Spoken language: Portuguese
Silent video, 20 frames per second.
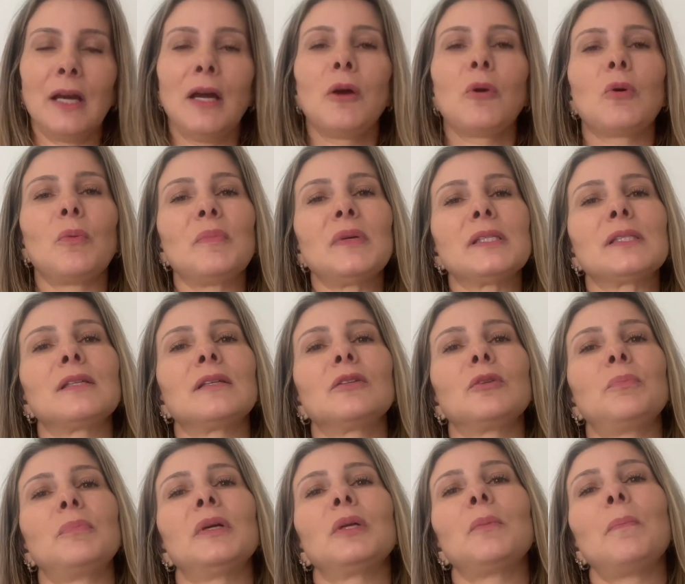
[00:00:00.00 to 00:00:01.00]
começando
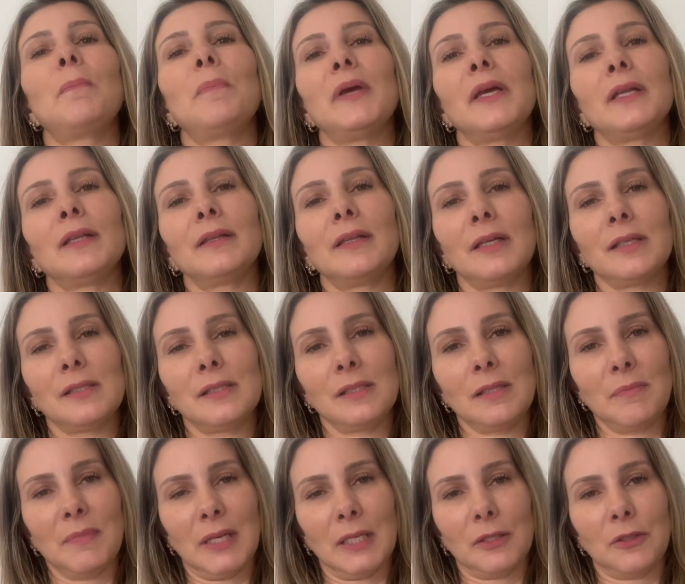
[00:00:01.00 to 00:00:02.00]
pelo
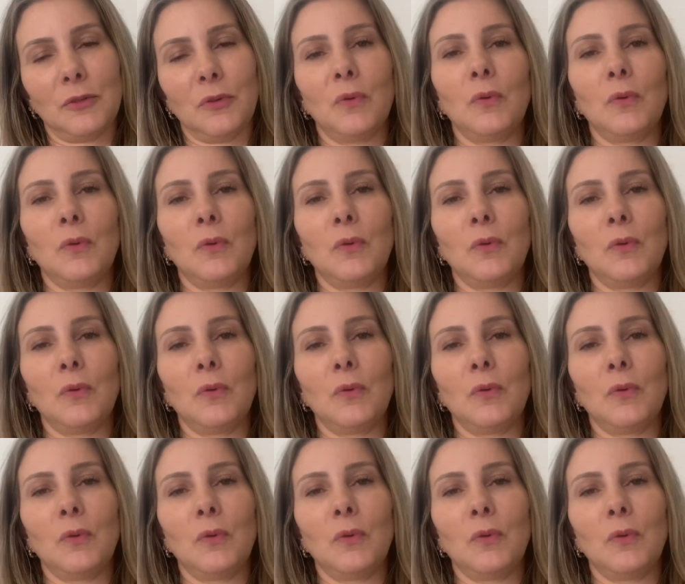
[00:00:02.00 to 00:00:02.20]
pertencimento,